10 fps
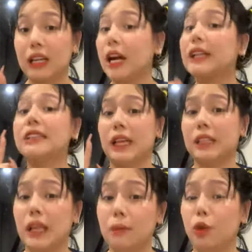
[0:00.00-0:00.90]
regarding sa
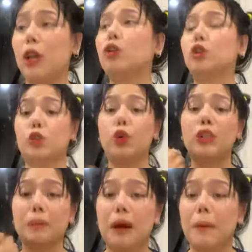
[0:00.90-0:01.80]
ATM ko na gusto ko
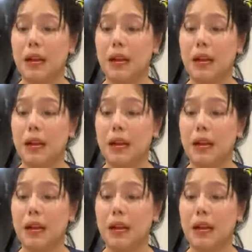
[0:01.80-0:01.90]
namang